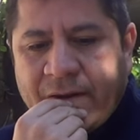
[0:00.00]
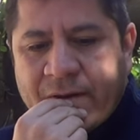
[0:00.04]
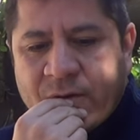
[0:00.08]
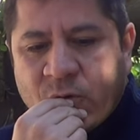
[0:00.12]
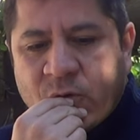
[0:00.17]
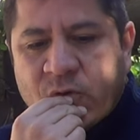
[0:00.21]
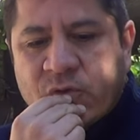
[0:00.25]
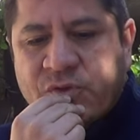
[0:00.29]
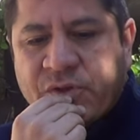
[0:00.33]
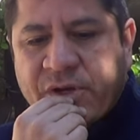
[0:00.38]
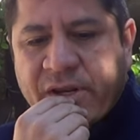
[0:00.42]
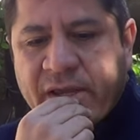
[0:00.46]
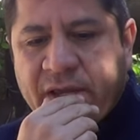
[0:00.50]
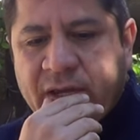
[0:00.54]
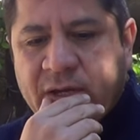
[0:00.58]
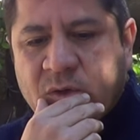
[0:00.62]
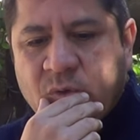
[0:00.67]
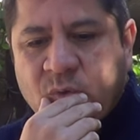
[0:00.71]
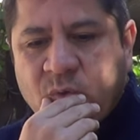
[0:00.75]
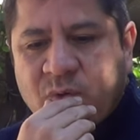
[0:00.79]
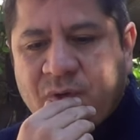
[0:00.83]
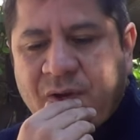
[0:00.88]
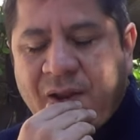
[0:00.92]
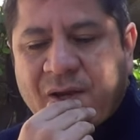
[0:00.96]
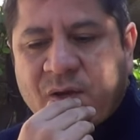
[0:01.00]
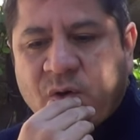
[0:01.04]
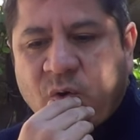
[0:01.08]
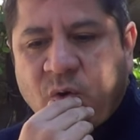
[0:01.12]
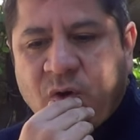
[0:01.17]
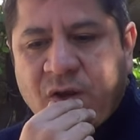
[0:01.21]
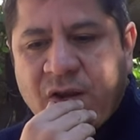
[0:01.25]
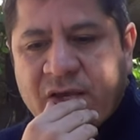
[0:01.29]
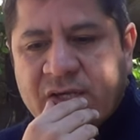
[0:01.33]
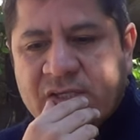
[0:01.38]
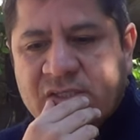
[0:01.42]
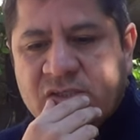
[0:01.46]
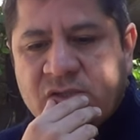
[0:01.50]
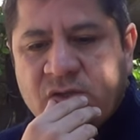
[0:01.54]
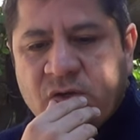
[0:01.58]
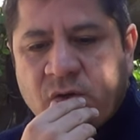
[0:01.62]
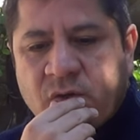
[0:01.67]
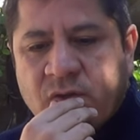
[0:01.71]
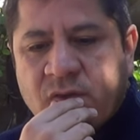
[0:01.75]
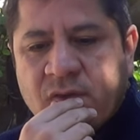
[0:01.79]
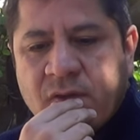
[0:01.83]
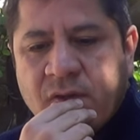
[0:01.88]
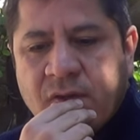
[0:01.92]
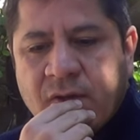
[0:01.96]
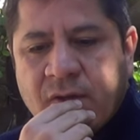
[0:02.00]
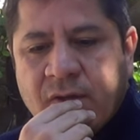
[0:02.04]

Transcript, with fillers: encontré una colección